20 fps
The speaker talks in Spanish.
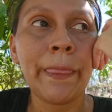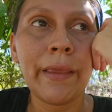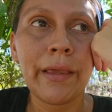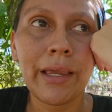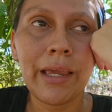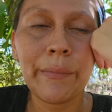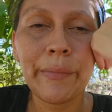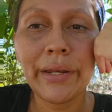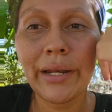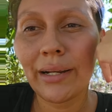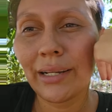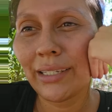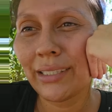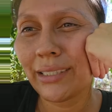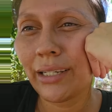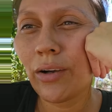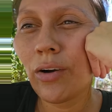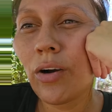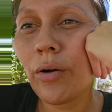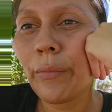que, mira que
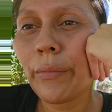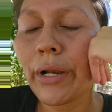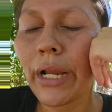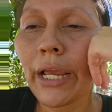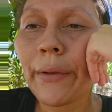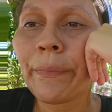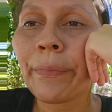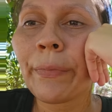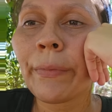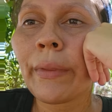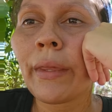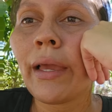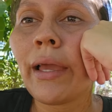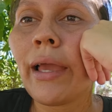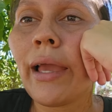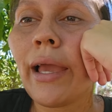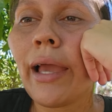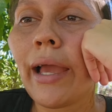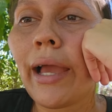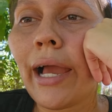ese hombre,
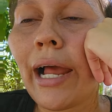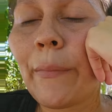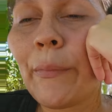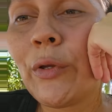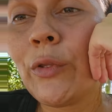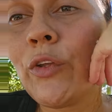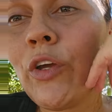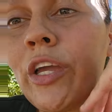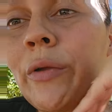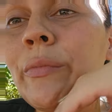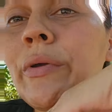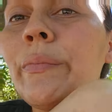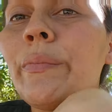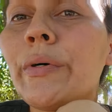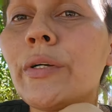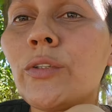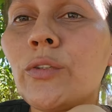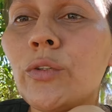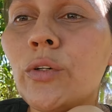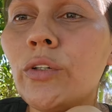al menos en mi
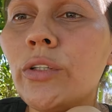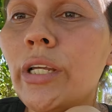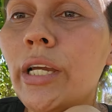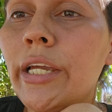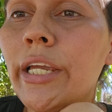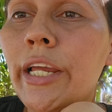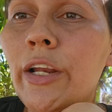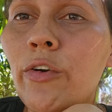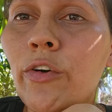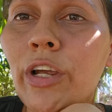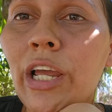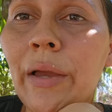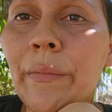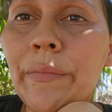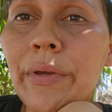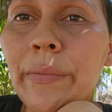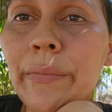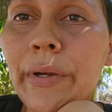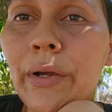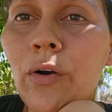persona y en lo que a
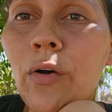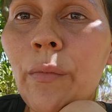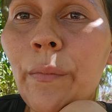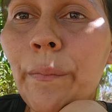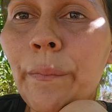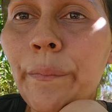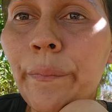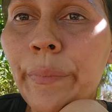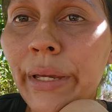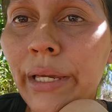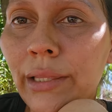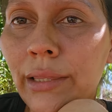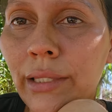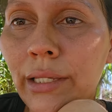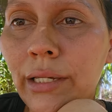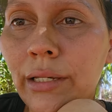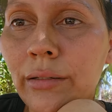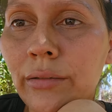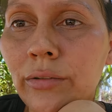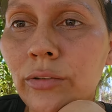mí me
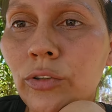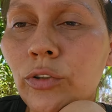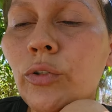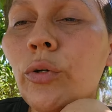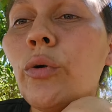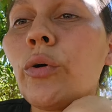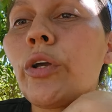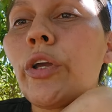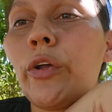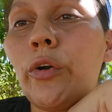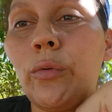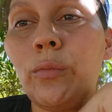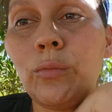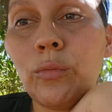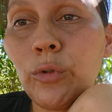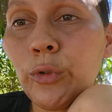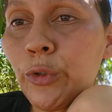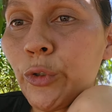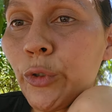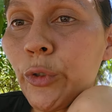compete, yo lo quiero
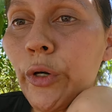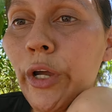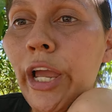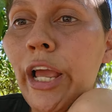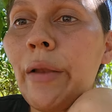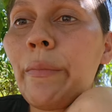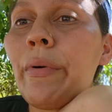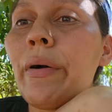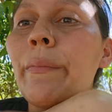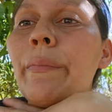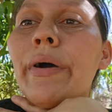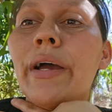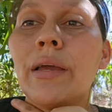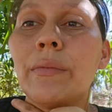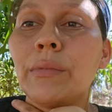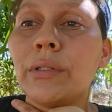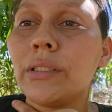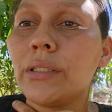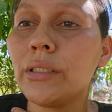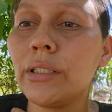mucho, es el papá de
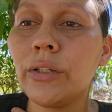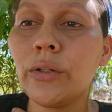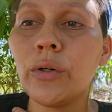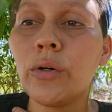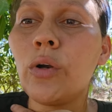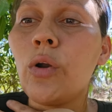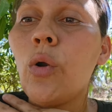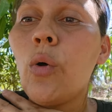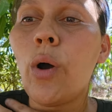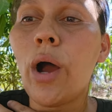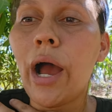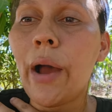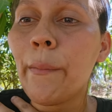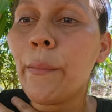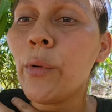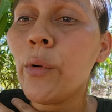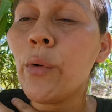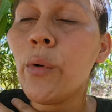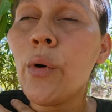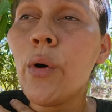mis hijos, lo
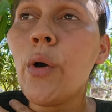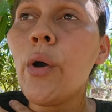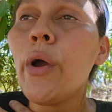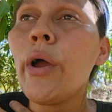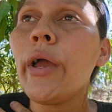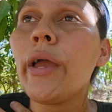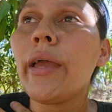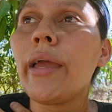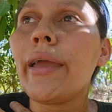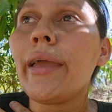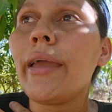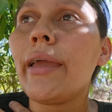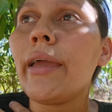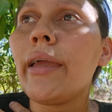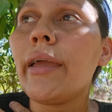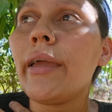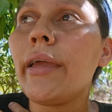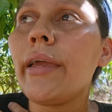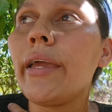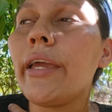amo.
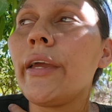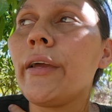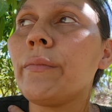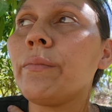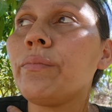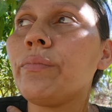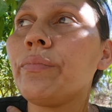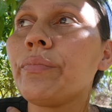Eh,